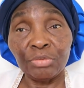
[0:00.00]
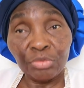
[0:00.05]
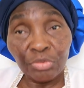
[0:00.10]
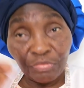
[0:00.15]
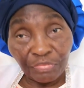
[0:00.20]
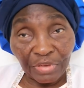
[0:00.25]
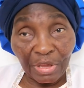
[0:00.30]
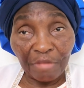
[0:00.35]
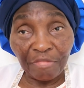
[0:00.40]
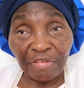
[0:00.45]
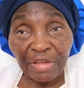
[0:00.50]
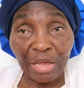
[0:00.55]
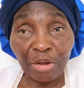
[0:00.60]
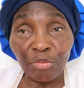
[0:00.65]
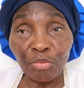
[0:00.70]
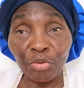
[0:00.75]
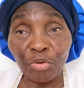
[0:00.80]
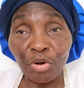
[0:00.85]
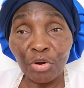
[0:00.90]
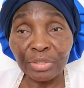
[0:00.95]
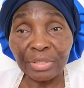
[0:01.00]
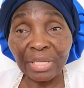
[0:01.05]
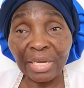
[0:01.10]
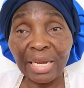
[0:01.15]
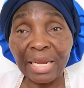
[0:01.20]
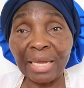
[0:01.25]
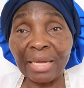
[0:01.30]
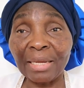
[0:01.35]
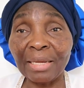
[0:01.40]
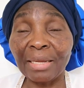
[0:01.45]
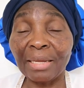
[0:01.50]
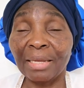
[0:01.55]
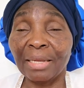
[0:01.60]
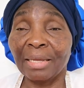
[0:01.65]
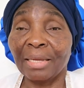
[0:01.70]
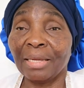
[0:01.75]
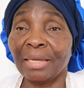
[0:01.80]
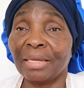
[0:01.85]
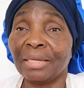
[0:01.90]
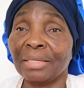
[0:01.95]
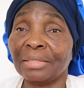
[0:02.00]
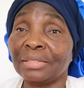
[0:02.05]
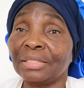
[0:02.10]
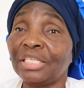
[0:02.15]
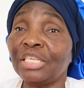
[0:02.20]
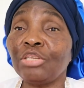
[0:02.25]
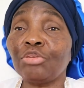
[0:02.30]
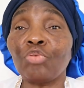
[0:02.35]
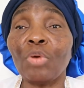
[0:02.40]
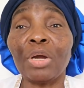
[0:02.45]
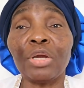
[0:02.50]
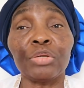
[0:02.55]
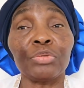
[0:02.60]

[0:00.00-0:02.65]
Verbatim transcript: tu viens faire le contraire, dis-toi